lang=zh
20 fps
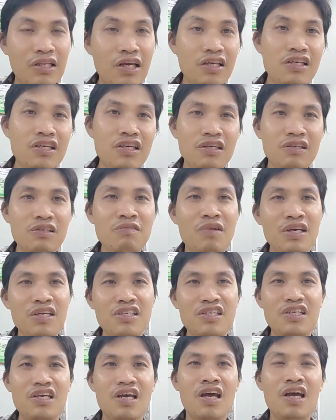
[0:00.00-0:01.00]
它一因为
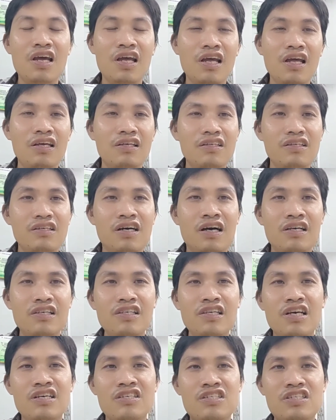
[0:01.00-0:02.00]
一，呃，
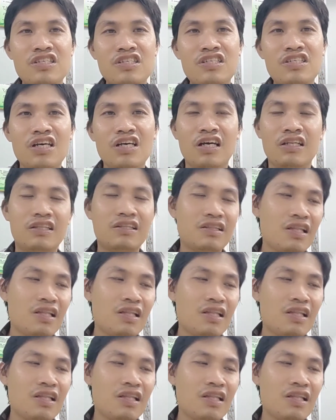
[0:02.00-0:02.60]
一年四季啊，